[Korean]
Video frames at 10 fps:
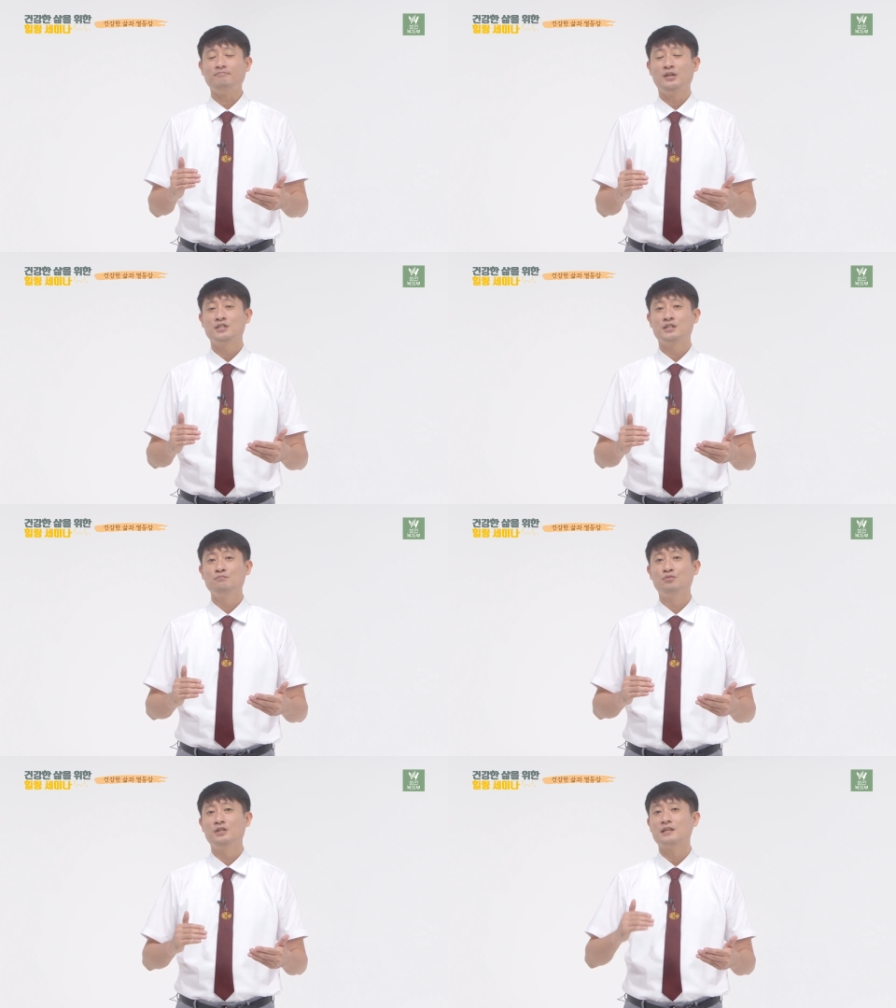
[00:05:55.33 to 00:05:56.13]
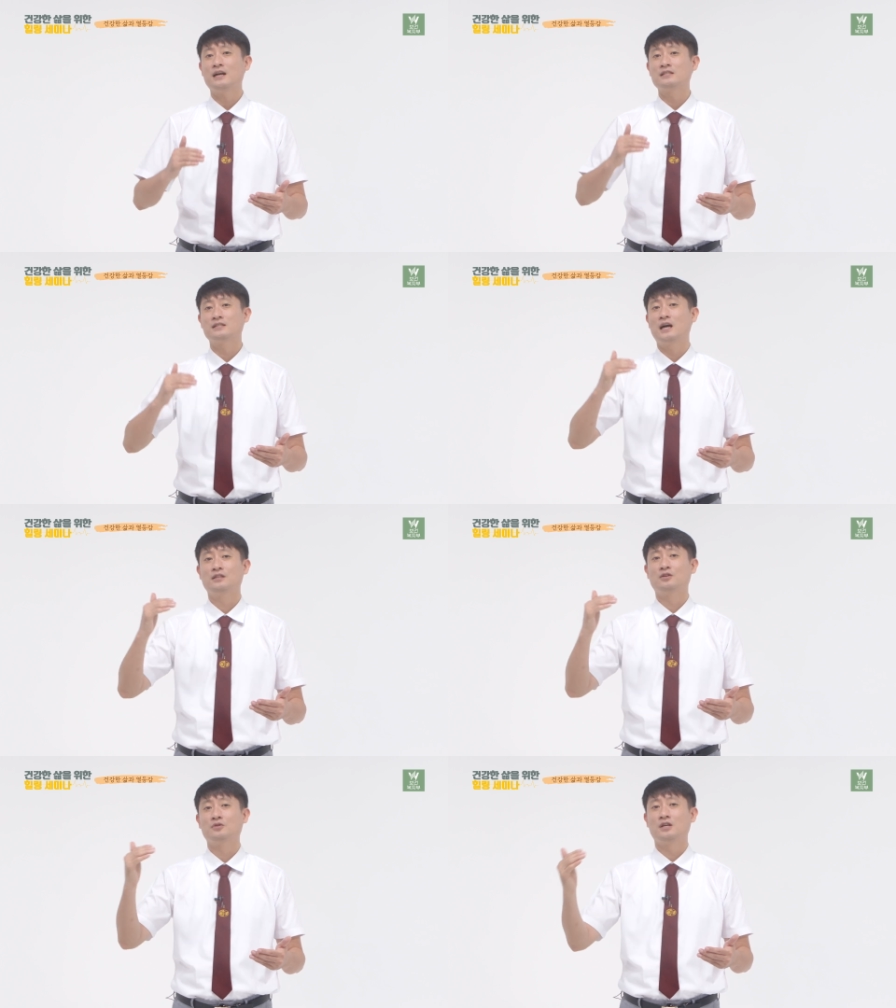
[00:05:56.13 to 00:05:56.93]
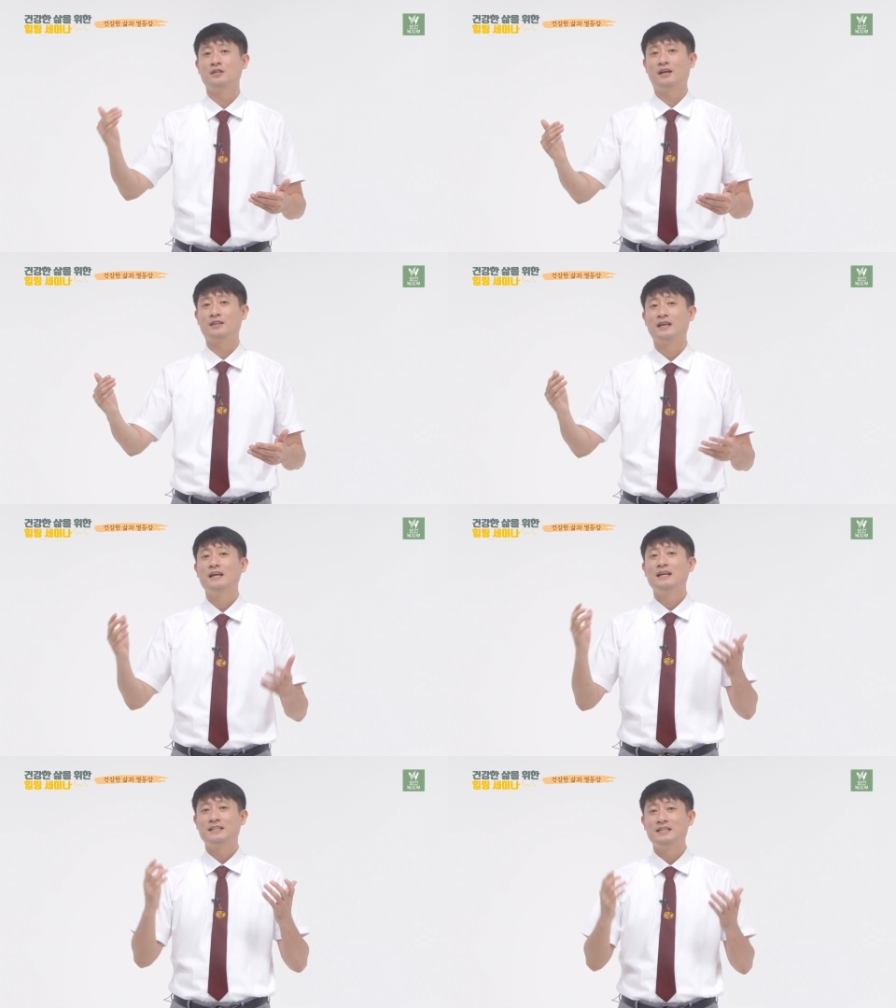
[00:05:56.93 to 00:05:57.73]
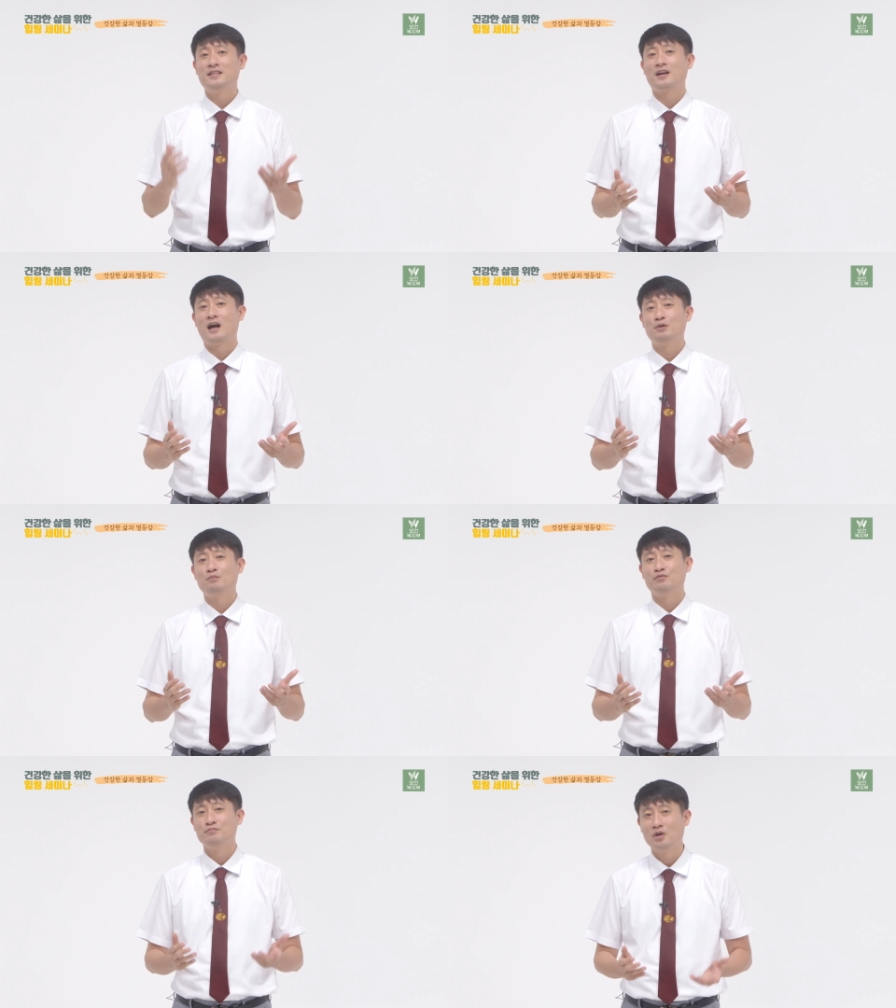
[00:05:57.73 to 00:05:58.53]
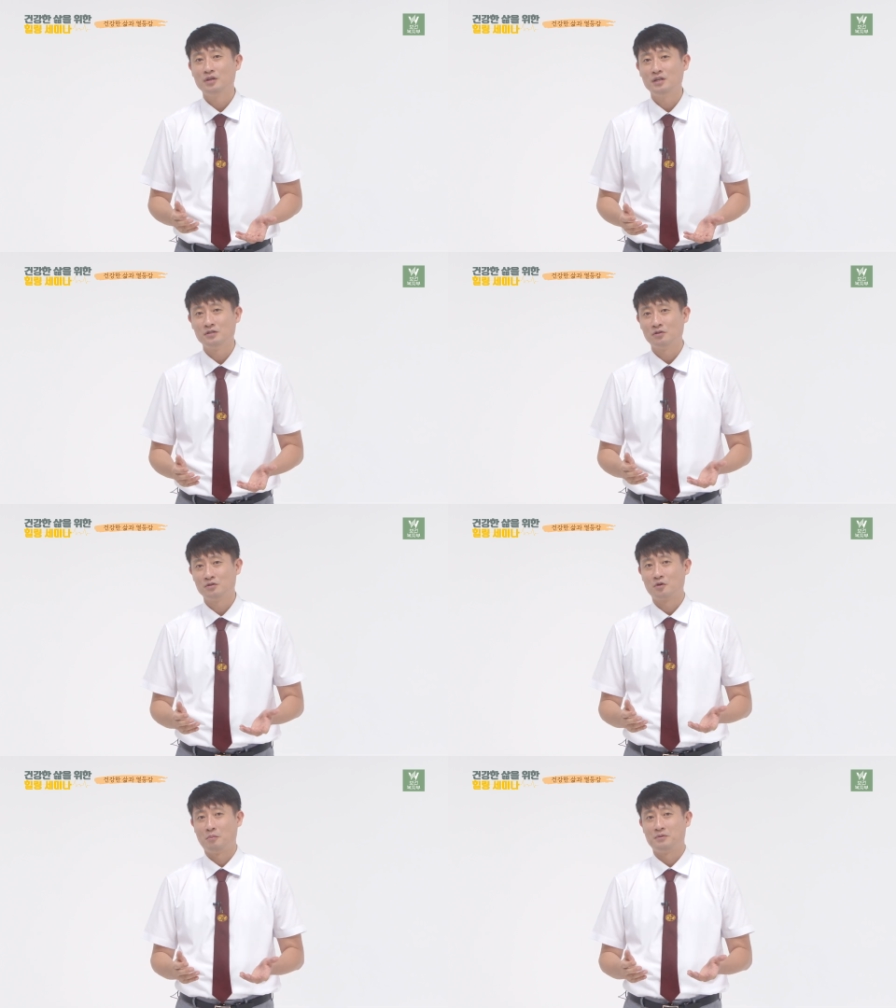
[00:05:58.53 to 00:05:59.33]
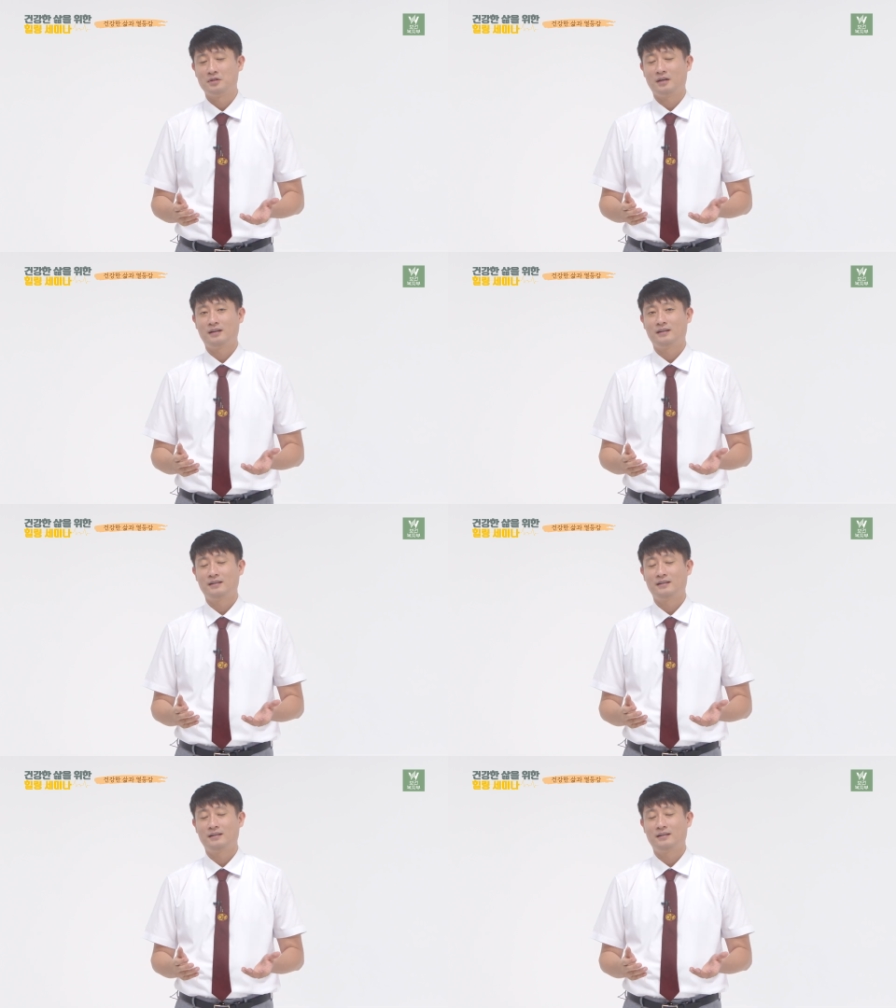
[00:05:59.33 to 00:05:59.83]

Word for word: 신분이 상승하는 것에 대한 기대감이 분명히 있었을 겁니다.